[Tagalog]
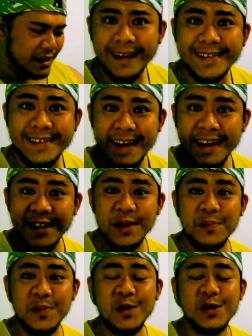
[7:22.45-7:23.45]
And sana
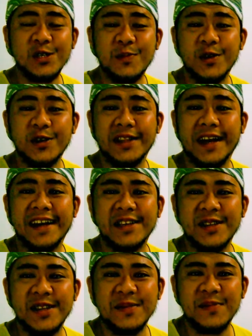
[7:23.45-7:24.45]
din po supportahan
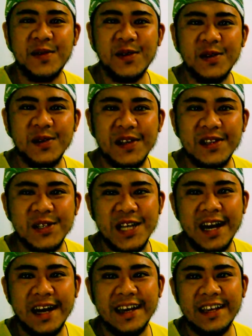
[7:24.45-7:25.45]
niyo din po dito
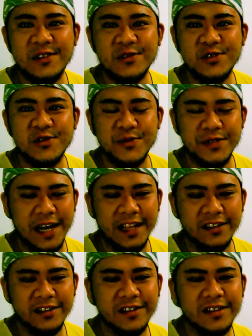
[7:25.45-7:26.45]
sa aking YouTube
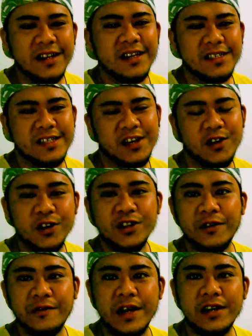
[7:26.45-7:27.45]
channel, sa
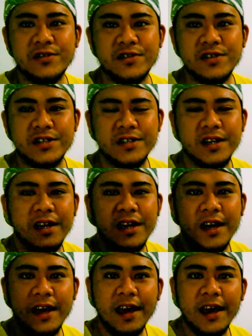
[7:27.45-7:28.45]
Rondo Ventures.
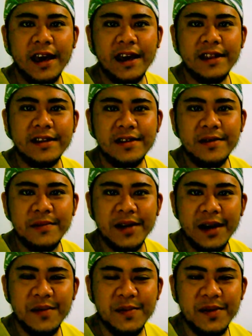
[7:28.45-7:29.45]
And
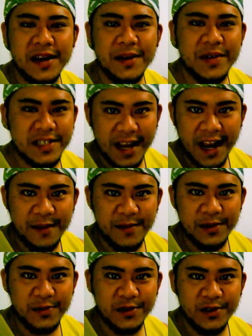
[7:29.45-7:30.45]
maraming maraming
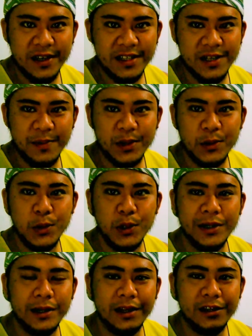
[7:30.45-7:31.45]
salamat po ulit sa patuloy
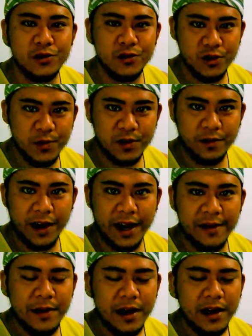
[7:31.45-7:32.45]
na
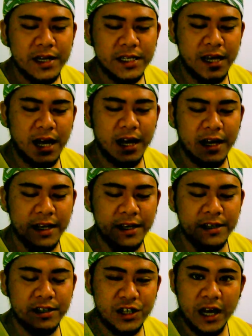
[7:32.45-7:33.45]
nagsusubscribe sa aking
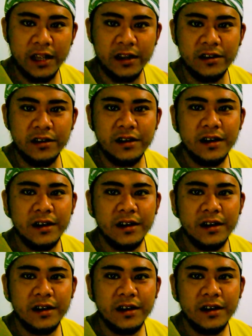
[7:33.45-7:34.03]
channel.